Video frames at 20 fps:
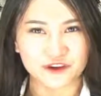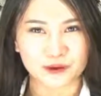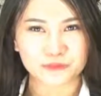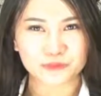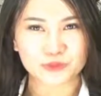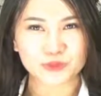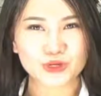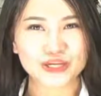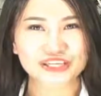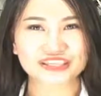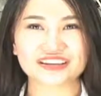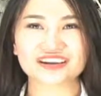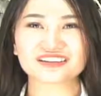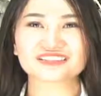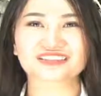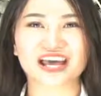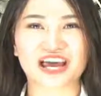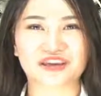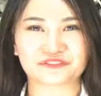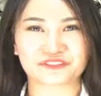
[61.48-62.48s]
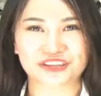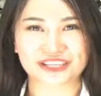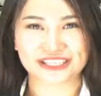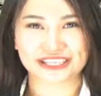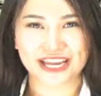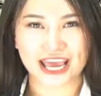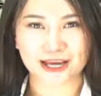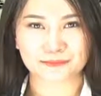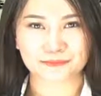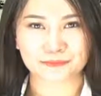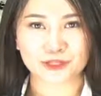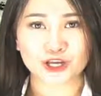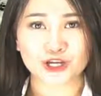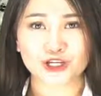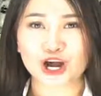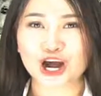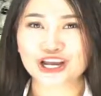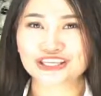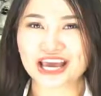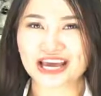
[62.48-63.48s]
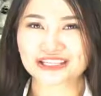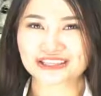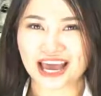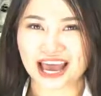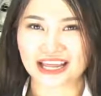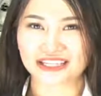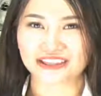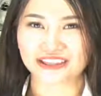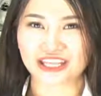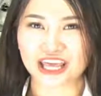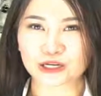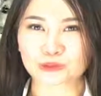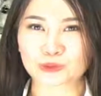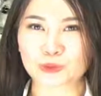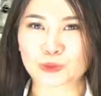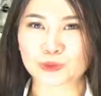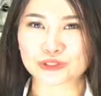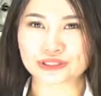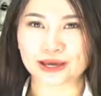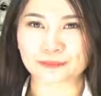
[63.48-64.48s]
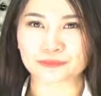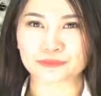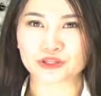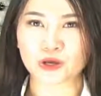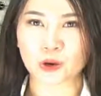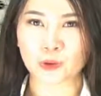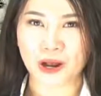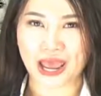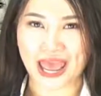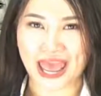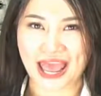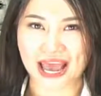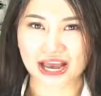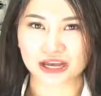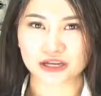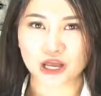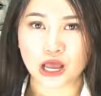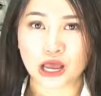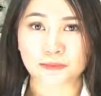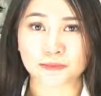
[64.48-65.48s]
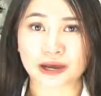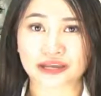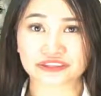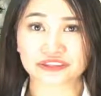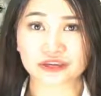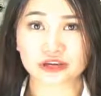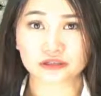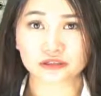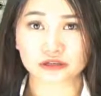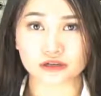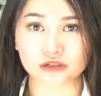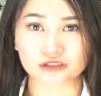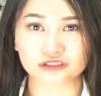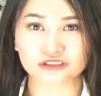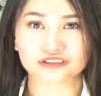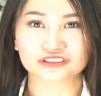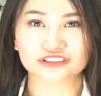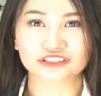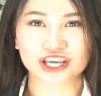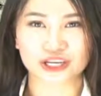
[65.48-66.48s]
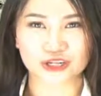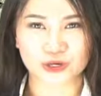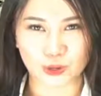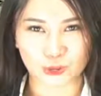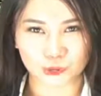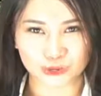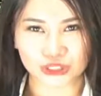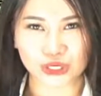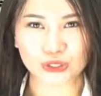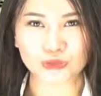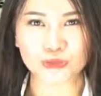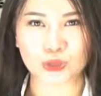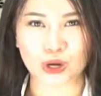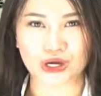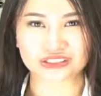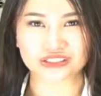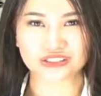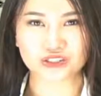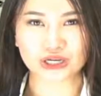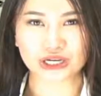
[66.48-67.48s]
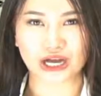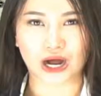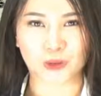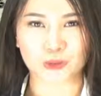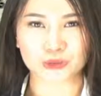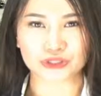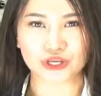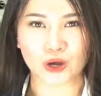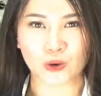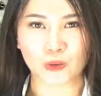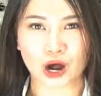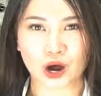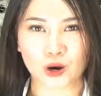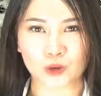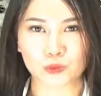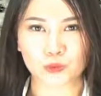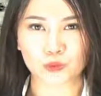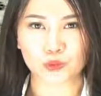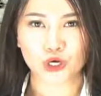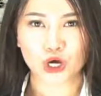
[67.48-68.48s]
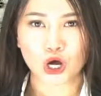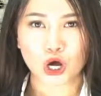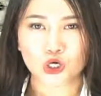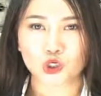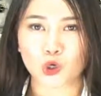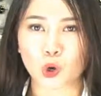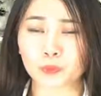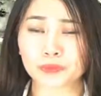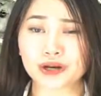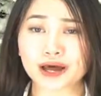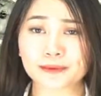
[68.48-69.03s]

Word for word: phẩm duy nhất tại Việt Nam có giá thành theo thu nhập châu Á mà chất lượng thì đủ tiêu chuẩn xuất khẩu châu Âu. Cũng